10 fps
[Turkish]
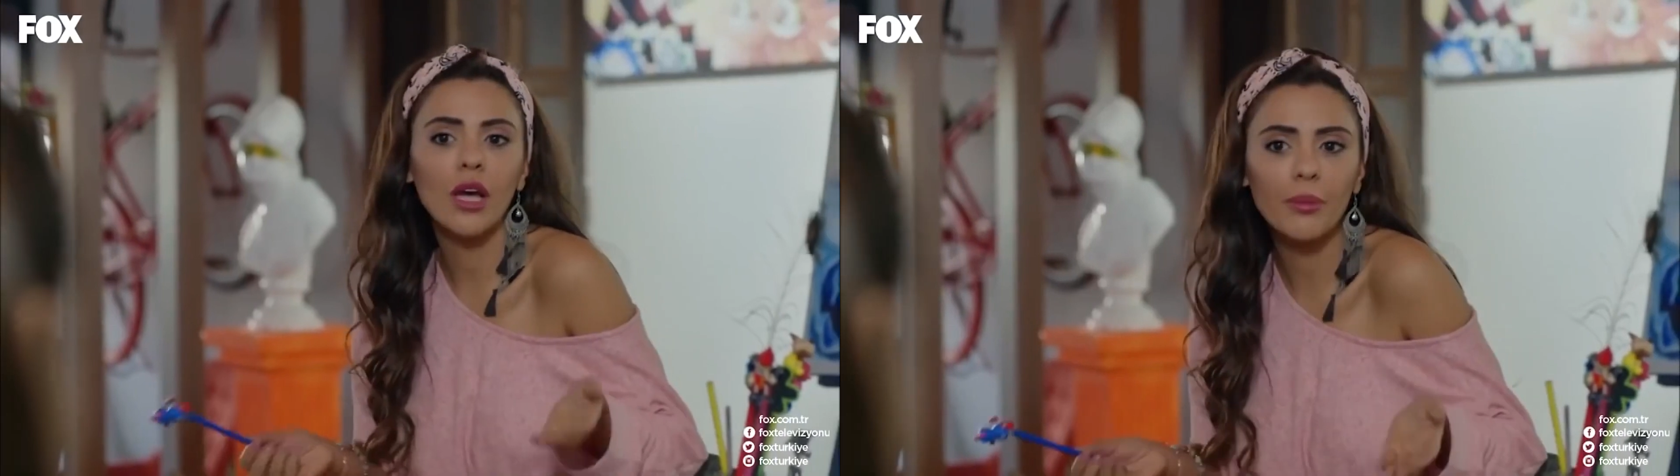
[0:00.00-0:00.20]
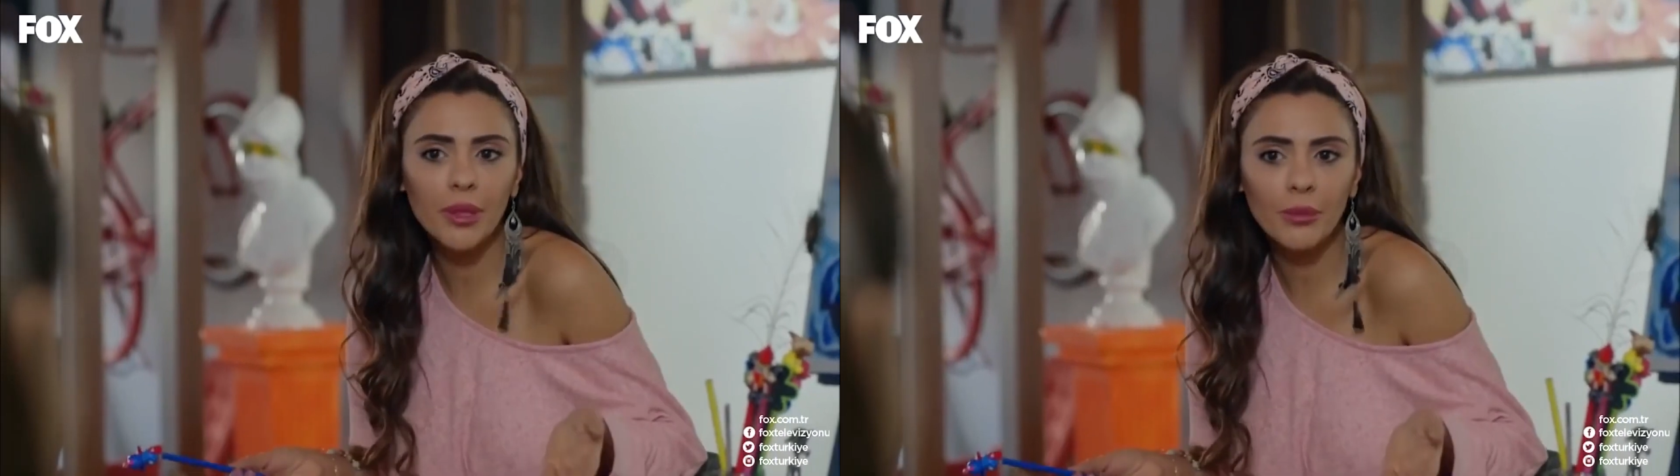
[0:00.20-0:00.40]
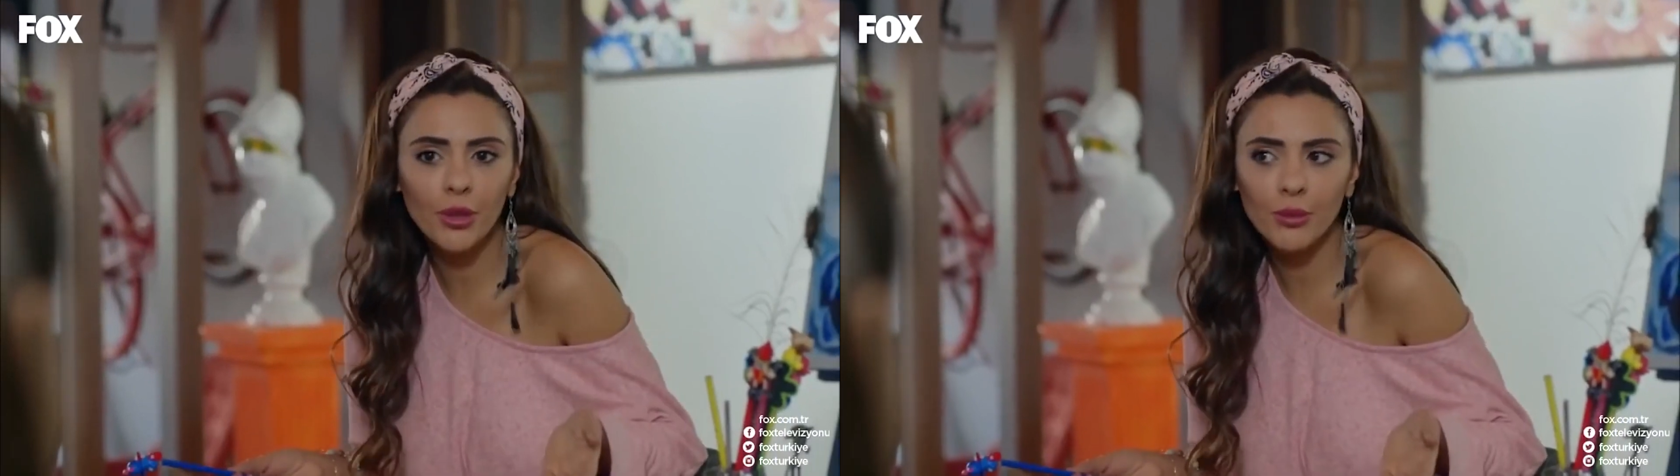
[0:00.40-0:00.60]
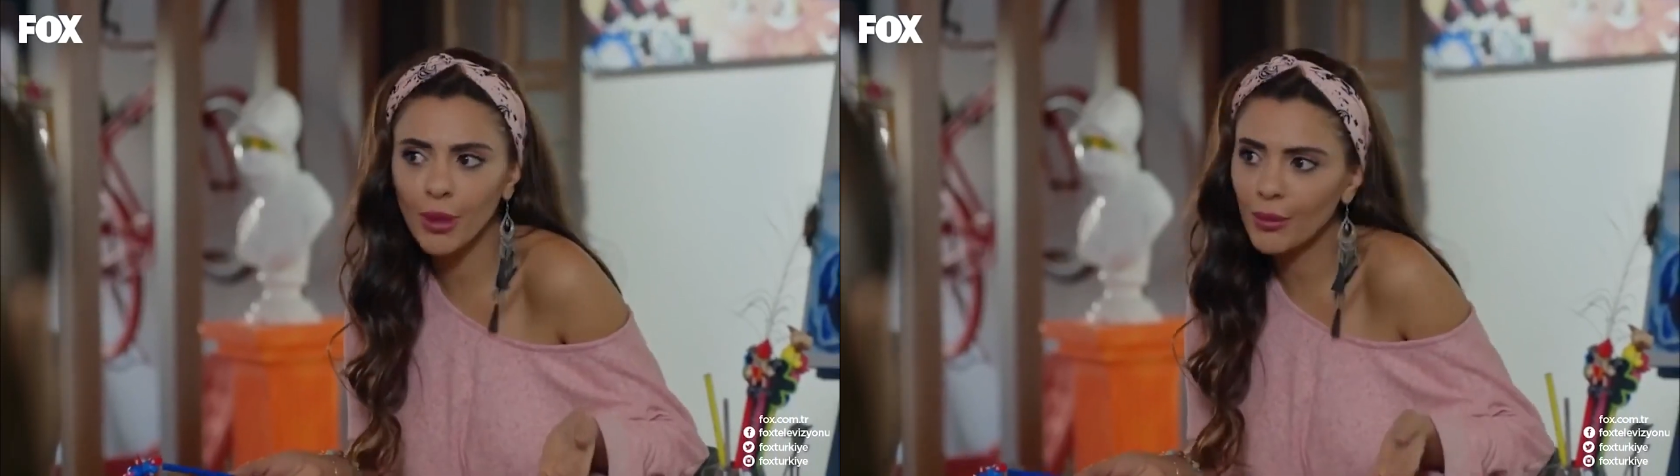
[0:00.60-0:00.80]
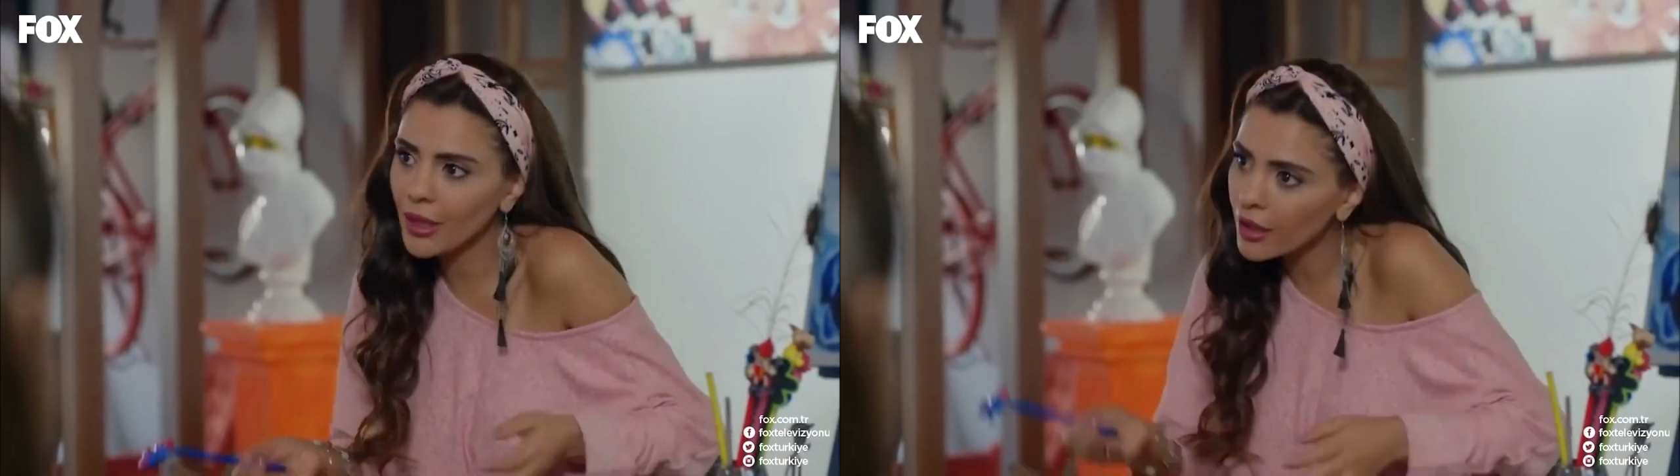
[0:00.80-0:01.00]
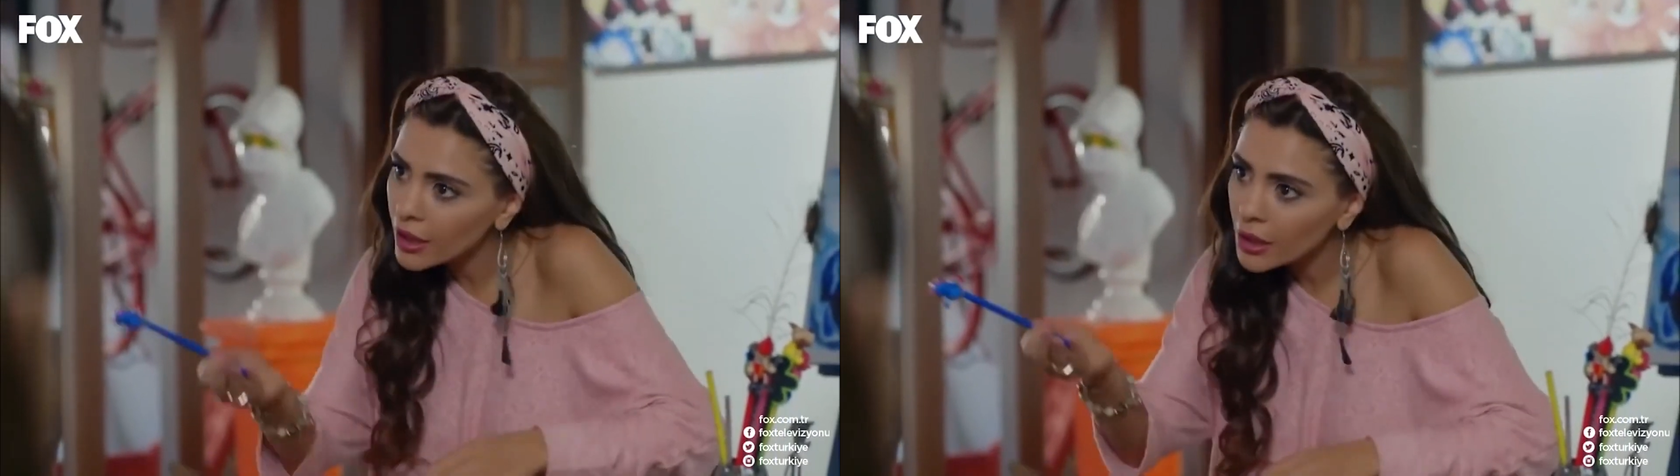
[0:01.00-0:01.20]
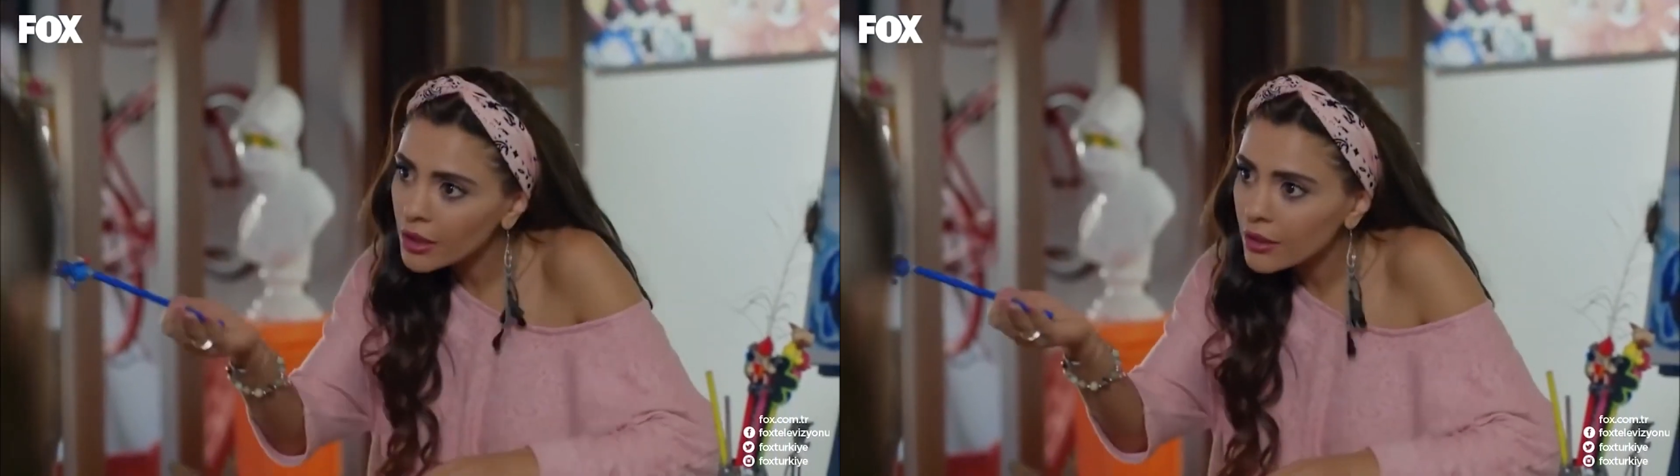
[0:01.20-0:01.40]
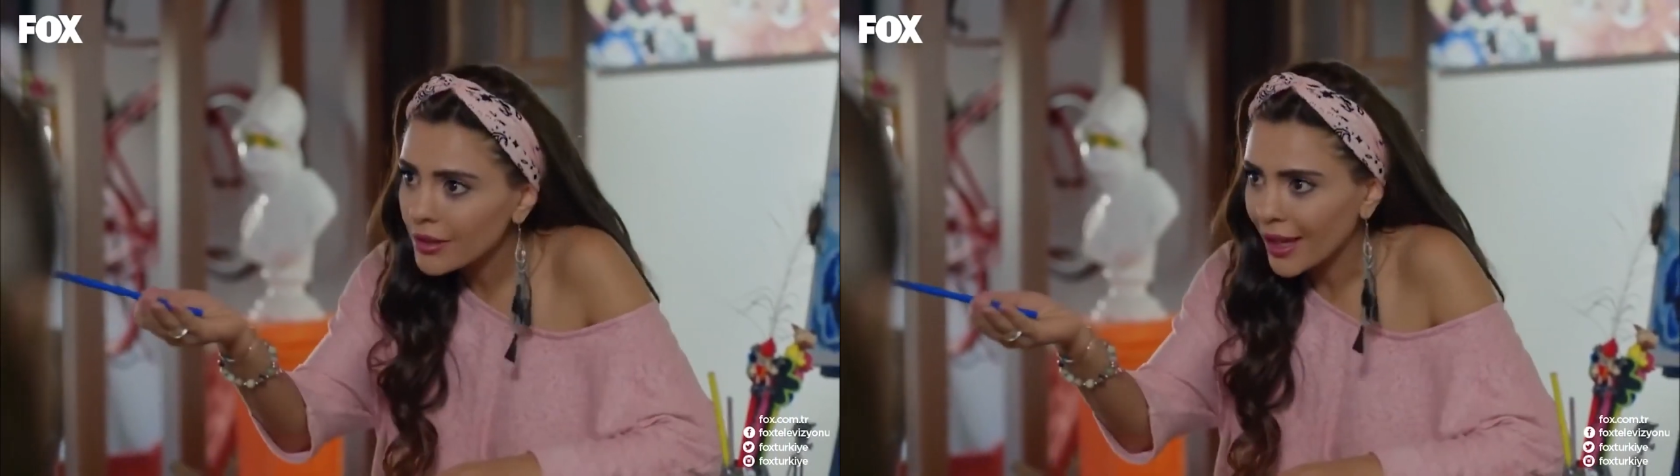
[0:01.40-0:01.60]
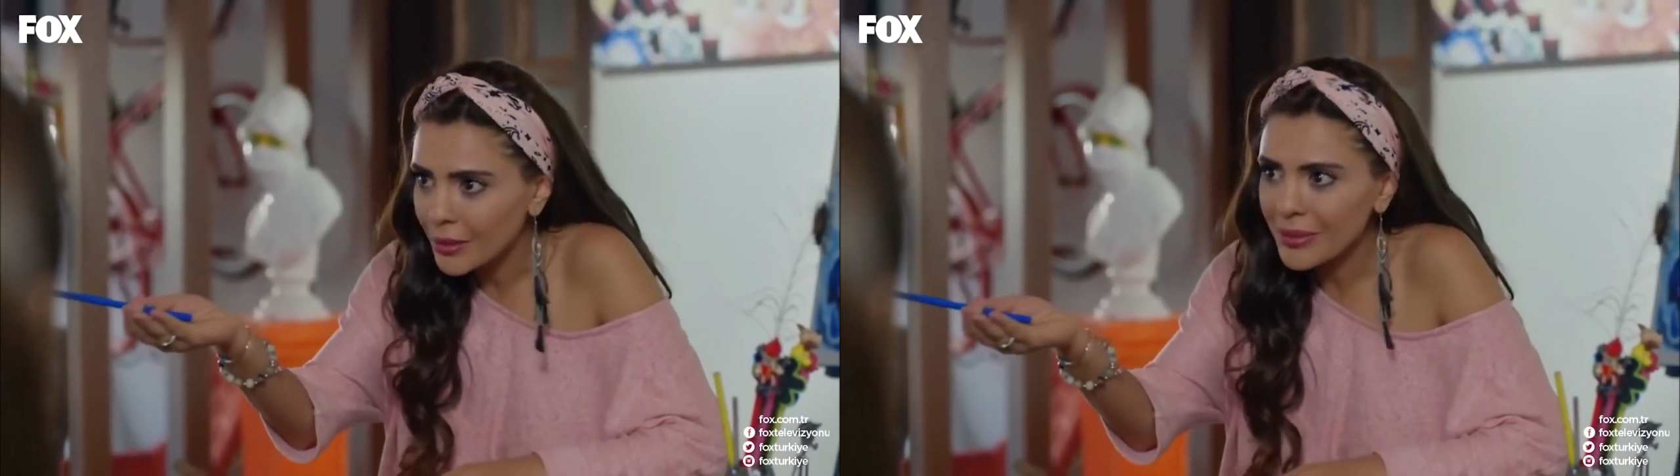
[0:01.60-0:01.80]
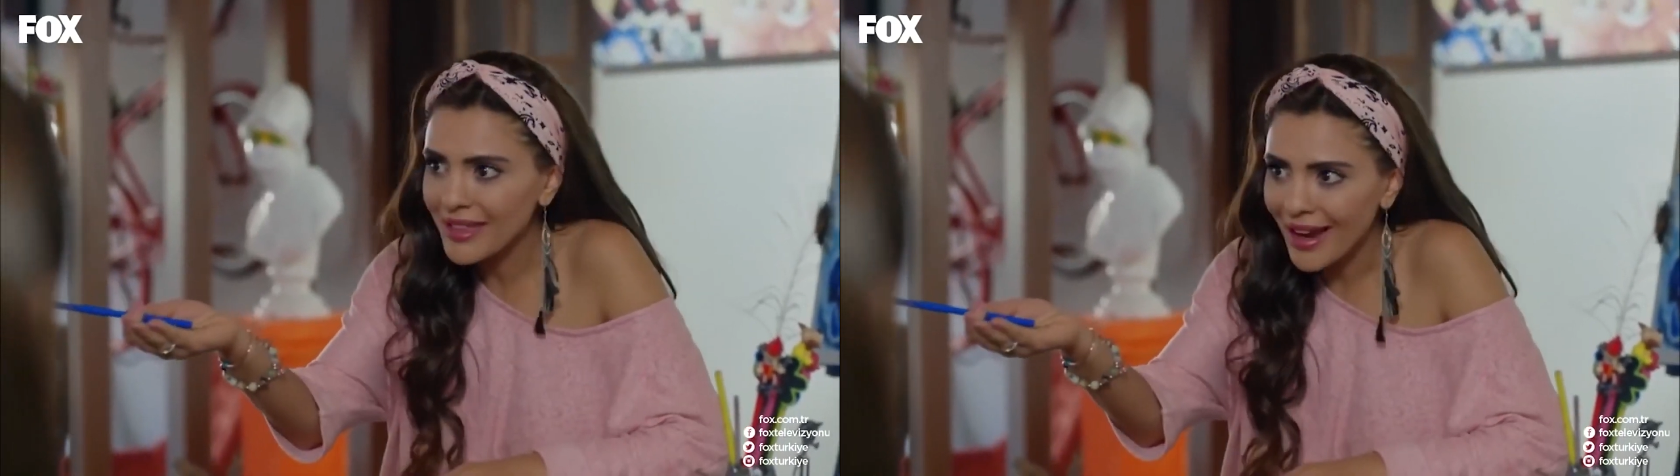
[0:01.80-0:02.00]
vallahi bilmiyorum ama
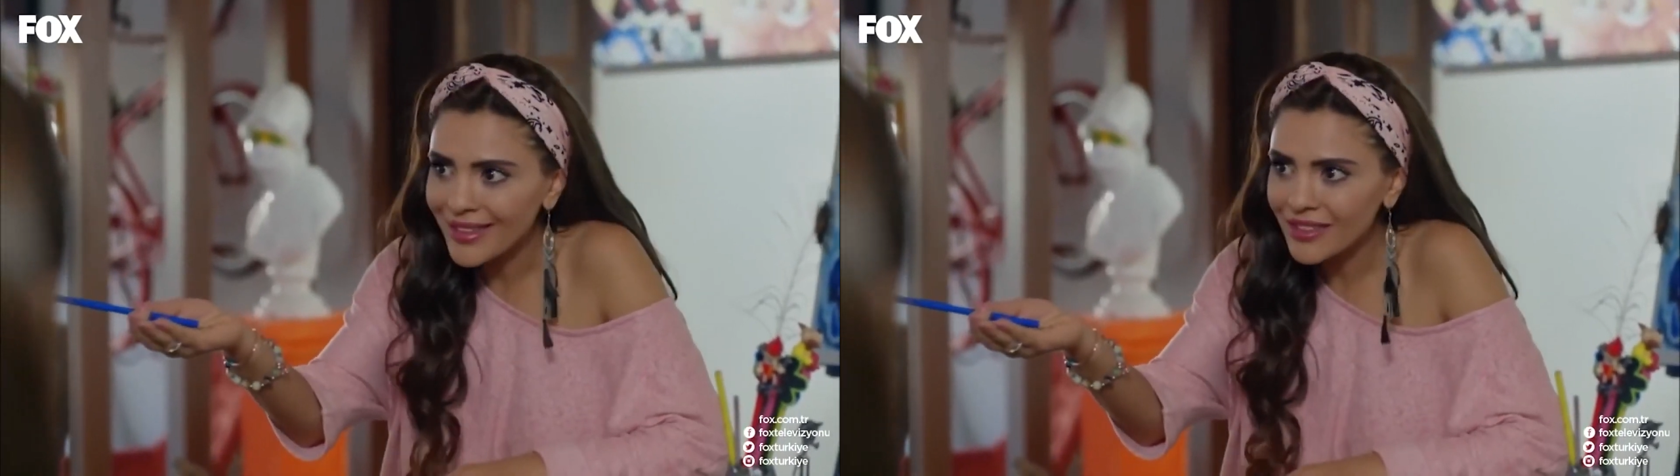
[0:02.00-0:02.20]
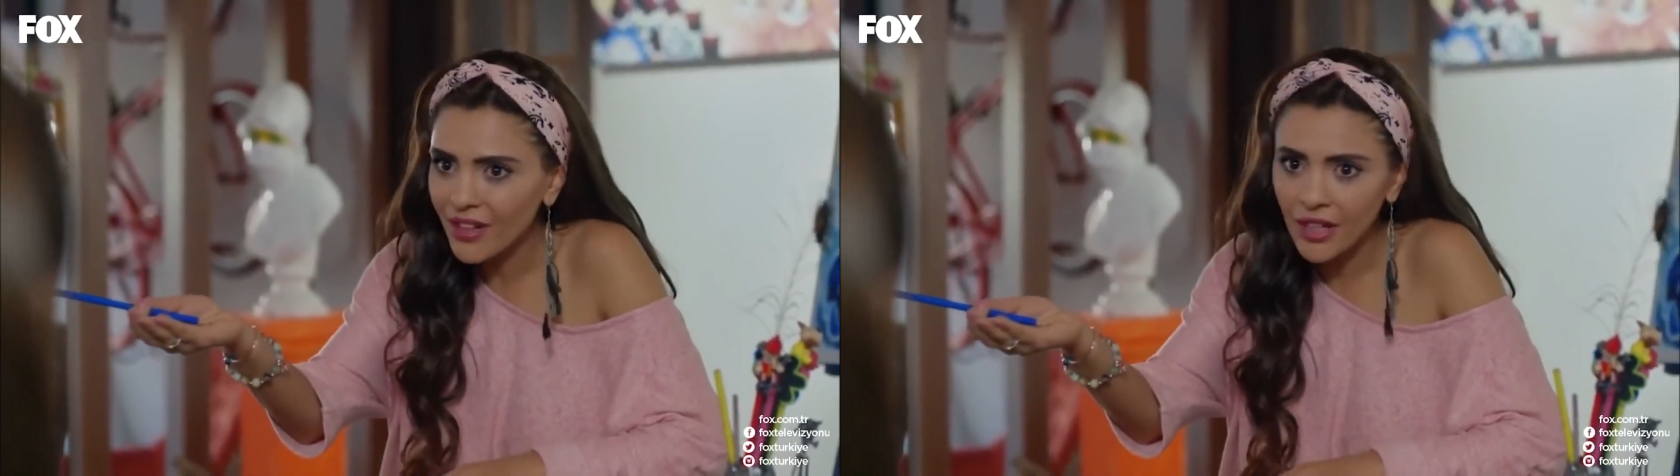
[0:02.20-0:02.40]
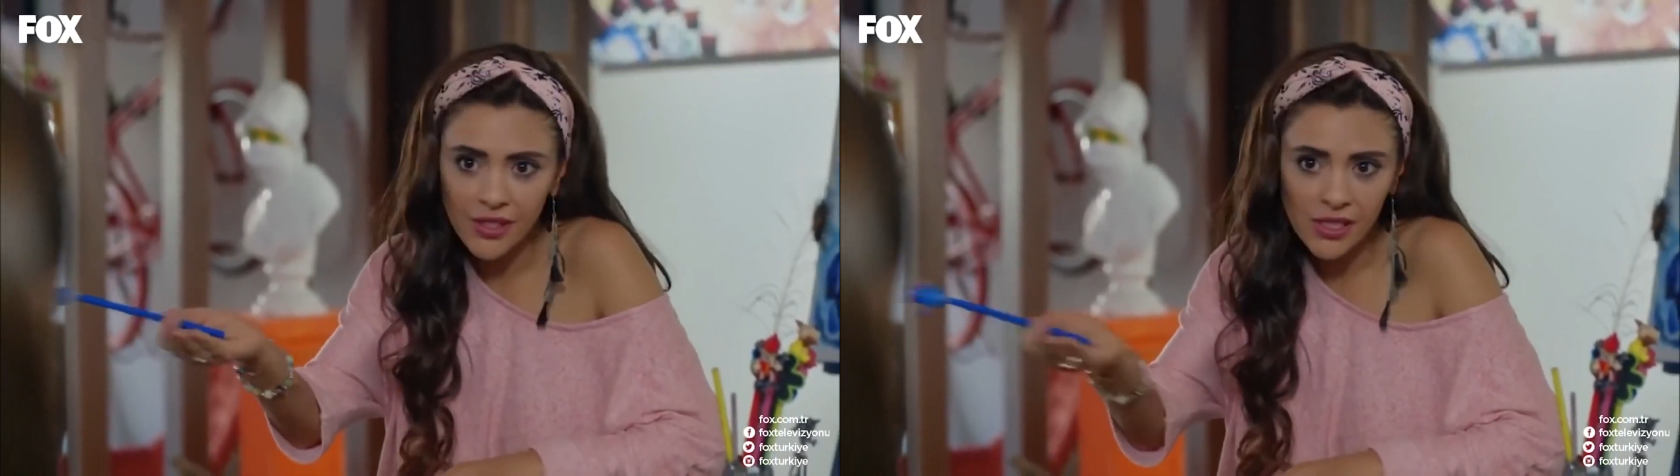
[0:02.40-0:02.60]
yani bir derdi